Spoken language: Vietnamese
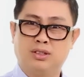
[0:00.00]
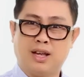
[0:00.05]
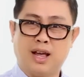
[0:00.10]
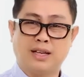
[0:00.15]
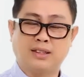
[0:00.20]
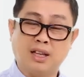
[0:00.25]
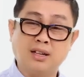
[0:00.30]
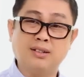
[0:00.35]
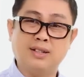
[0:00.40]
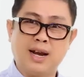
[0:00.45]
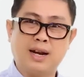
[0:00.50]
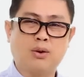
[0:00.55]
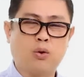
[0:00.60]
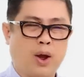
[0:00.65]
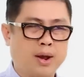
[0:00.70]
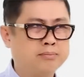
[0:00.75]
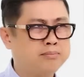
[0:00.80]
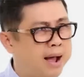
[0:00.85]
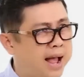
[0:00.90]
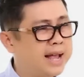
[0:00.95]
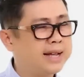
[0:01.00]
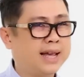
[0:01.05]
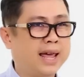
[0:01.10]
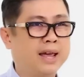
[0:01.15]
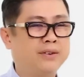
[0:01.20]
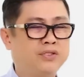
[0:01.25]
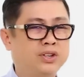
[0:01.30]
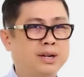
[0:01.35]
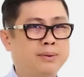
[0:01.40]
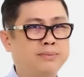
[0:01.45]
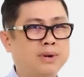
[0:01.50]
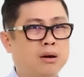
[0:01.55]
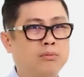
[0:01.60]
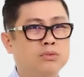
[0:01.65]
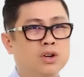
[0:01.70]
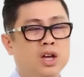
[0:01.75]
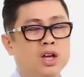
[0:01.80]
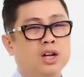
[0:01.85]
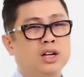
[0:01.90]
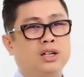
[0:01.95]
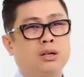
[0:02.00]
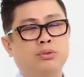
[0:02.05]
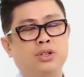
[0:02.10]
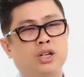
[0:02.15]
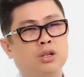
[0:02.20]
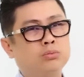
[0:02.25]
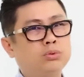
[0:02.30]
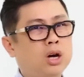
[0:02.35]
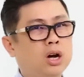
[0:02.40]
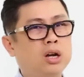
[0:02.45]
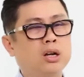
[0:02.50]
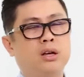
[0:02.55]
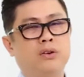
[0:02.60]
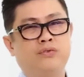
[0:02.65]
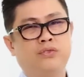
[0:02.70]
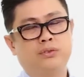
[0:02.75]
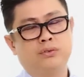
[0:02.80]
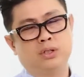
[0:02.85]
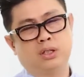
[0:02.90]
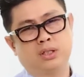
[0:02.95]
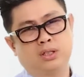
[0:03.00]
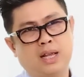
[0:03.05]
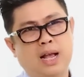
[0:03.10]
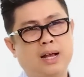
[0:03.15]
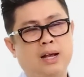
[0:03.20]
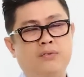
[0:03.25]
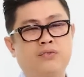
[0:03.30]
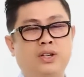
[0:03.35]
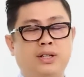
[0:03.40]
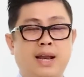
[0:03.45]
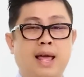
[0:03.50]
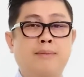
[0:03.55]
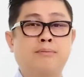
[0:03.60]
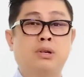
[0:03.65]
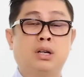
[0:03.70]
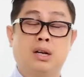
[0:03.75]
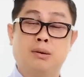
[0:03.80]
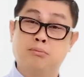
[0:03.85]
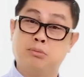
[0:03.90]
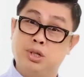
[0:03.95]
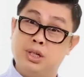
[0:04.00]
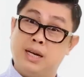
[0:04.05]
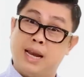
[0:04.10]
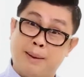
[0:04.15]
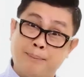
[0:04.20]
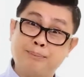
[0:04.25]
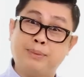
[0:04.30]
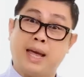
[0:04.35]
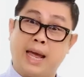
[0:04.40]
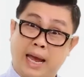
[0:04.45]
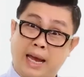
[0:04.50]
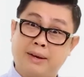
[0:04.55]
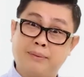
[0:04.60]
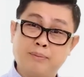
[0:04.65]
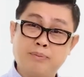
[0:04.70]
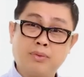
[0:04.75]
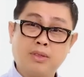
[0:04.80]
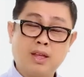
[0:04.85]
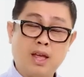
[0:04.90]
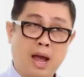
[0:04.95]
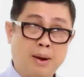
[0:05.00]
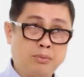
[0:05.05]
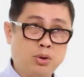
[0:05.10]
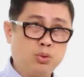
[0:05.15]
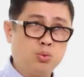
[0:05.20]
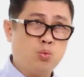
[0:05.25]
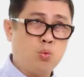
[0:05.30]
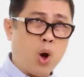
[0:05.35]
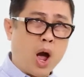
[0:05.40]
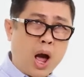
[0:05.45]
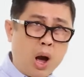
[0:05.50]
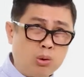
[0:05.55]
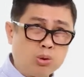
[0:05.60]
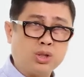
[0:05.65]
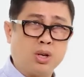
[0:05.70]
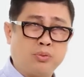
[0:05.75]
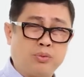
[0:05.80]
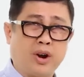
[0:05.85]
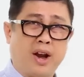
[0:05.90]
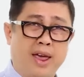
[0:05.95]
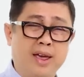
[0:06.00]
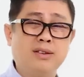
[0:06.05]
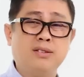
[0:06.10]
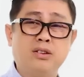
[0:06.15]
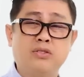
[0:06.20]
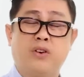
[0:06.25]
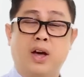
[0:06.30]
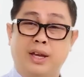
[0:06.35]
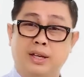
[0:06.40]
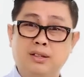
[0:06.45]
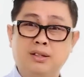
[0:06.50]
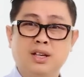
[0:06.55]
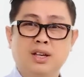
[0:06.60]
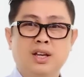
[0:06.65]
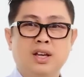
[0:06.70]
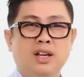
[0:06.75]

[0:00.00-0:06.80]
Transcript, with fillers: hãy tính ra khoảng 3.000 Việt Nam đồng trong khi lúc đó là à, xăng ở Việt Nam mình là 15.000 hãy nói wow sao rẻ như vậy